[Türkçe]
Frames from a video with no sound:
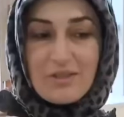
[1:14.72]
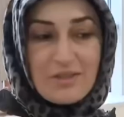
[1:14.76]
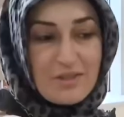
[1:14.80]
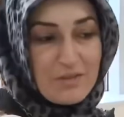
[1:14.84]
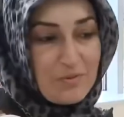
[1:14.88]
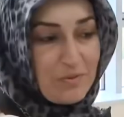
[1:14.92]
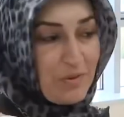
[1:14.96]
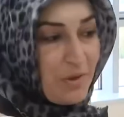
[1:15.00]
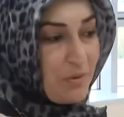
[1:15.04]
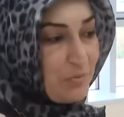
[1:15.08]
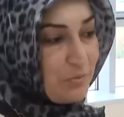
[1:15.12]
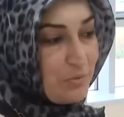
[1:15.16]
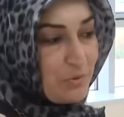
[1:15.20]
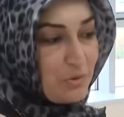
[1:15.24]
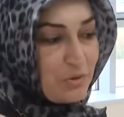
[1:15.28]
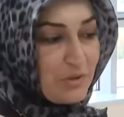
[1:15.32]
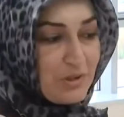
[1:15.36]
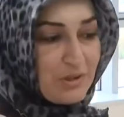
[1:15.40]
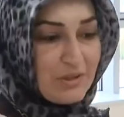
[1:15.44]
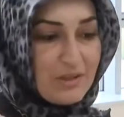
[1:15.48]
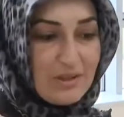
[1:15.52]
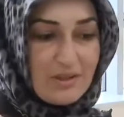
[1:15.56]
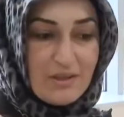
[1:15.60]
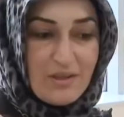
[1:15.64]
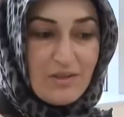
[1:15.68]
Kızım hem burada
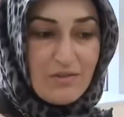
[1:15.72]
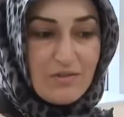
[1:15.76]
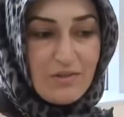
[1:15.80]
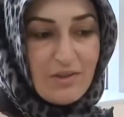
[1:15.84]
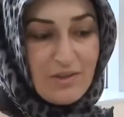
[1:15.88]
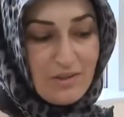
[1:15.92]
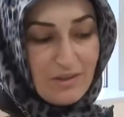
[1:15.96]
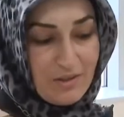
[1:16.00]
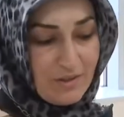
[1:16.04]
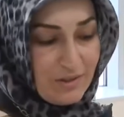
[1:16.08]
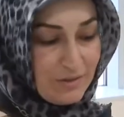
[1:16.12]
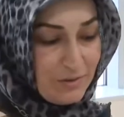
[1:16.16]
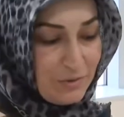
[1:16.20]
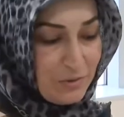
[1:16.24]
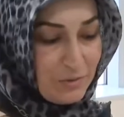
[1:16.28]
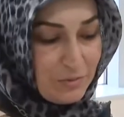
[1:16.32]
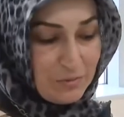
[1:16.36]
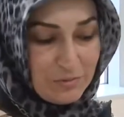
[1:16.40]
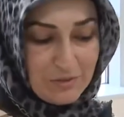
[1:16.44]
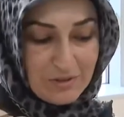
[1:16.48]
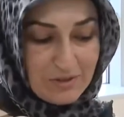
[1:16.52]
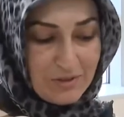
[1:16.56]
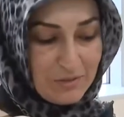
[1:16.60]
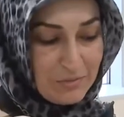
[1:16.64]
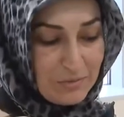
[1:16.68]
tedavi alıyor,
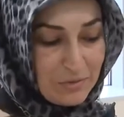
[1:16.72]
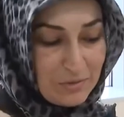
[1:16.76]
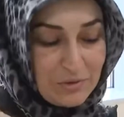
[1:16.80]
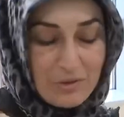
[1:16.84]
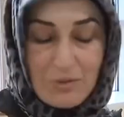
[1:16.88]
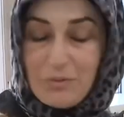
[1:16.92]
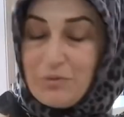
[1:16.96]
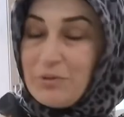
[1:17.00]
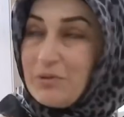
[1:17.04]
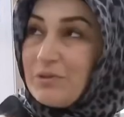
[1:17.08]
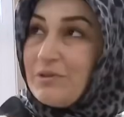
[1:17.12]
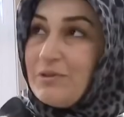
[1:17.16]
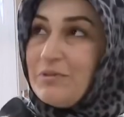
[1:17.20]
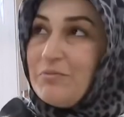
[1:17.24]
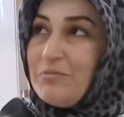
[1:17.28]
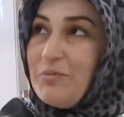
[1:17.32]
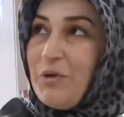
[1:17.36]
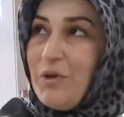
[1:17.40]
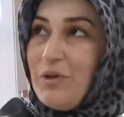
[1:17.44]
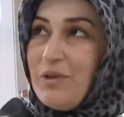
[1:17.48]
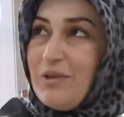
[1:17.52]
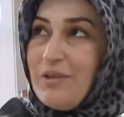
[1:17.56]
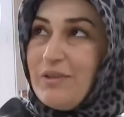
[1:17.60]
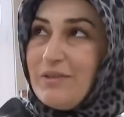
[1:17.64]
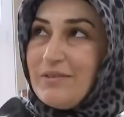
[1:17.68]
biz de burada
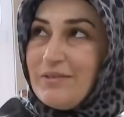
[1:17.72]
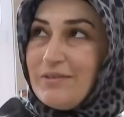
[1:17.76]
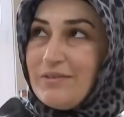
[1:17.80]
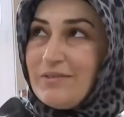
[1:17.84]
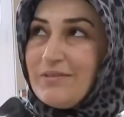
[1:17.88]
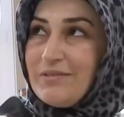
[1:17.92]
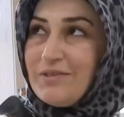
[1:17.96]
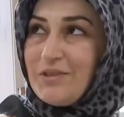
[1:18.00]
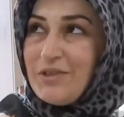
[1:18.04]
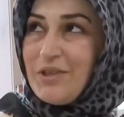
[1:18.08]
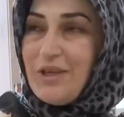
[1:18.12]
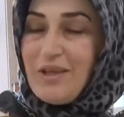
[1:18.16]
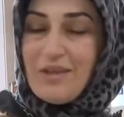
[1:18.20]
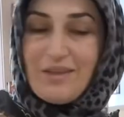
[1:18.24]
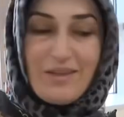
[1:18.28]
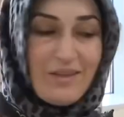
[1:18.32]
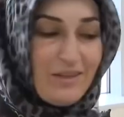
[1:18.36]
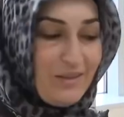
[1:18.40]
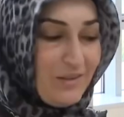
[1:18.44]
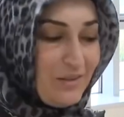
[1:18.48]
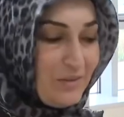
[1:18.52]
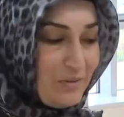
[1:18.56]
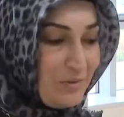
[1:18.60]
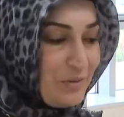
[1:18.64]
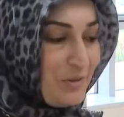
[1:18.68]
böyle
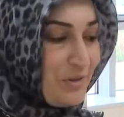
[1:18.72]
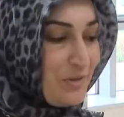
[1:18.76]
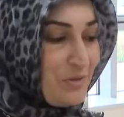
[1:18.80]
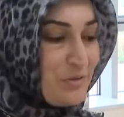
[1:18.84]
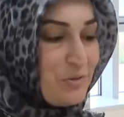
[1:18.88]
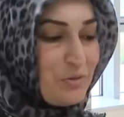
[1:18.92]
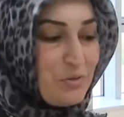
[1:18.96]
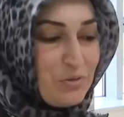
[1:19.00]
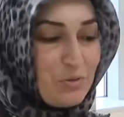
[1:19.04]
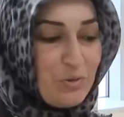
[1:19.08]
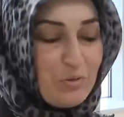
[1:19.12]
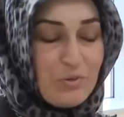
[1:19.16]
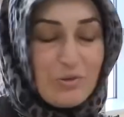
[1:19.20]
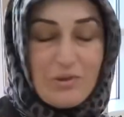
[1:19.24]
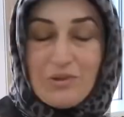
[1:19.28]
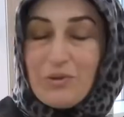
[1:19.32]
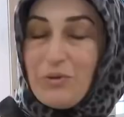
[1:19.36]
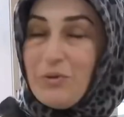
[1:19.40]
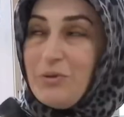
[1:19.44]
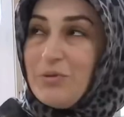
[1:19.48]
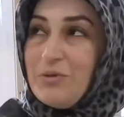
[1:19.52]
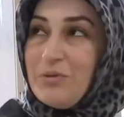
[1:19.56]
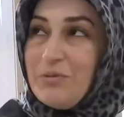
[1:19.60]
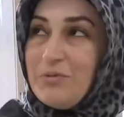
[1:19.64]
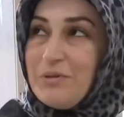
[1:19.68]
şeylerle uğraşıyor. Çok iyi
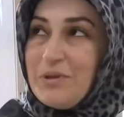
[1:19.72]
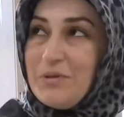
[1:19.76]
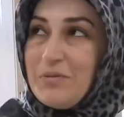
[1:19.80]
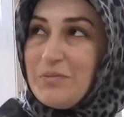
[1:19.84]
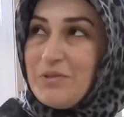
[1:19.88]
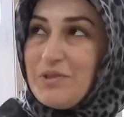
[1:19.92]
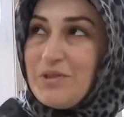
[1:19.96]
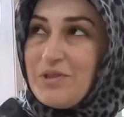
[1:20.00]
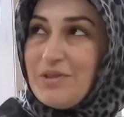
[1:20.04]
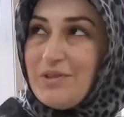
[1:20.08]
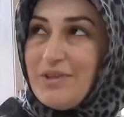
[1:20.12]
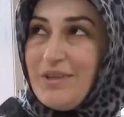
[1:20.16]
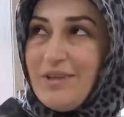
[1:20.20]
oldu bizim için